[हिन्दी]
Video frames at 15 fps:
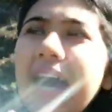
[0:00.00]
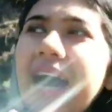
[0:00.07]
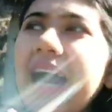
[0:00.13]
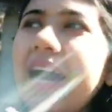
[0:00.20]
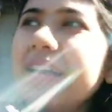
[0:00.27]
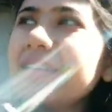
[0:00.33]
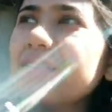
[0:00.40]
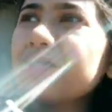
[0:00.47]

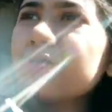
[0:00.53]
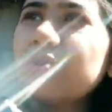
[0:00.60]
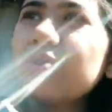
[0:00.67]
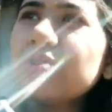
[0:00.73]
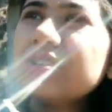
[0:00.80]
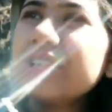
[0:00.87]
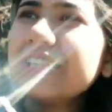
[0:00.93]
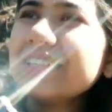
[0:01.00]
एंड
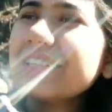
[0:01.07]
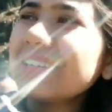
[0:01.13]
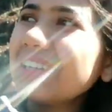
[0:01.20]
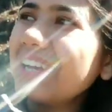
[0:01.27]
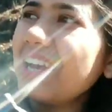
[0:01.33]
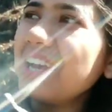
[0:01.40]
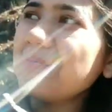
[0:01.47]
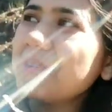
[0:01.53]
दो दिन
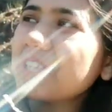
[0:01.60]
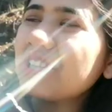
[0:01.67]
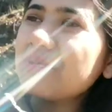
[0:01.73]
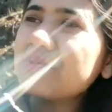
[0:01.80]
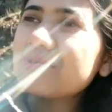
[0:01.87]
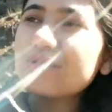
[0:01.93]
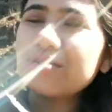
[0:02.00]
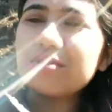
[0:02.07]
के
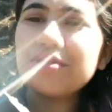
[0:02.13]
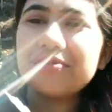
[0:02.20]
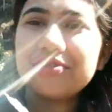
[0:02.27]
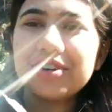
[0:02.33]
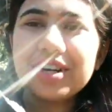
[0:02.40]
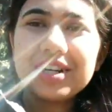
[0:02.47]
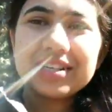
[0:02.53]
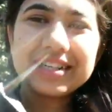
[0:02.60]
मतलब
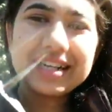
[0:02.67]
स्नोफॉल